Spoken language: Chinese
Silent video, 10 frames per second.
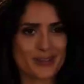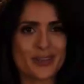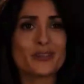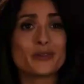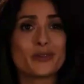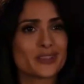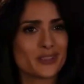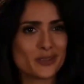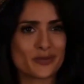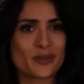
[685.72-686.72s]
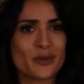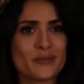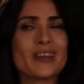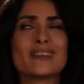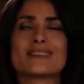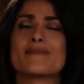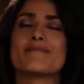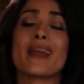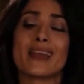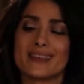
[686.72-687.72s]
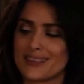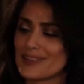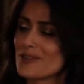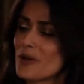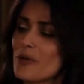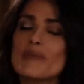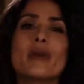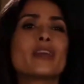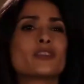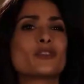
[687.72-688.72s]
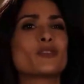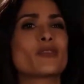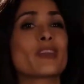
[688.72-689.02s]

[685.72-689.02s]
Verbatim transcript: 这个机会。Nico 说 ，Scott 已经准